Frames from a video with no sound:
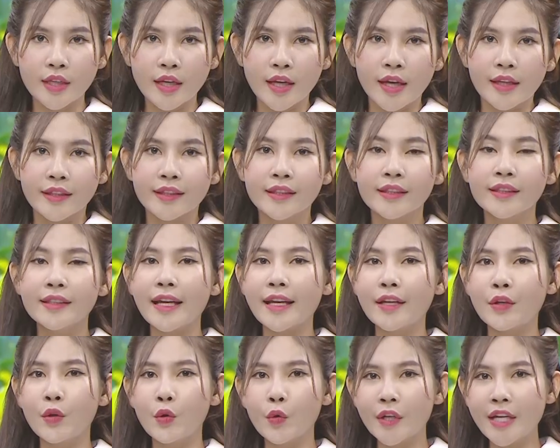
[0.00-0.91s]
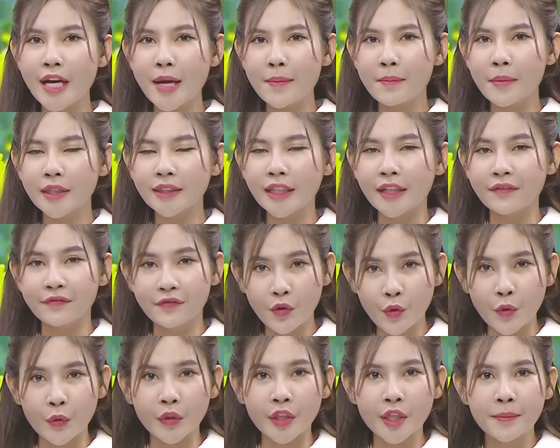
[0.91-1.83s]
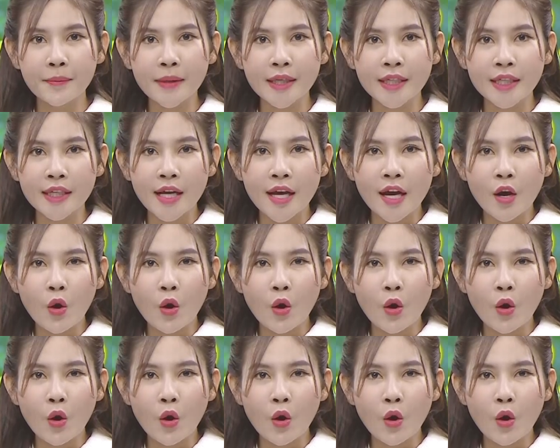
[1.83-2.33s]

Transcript: Những ngày cuối năm ở thành phố Hồ Chí Minh,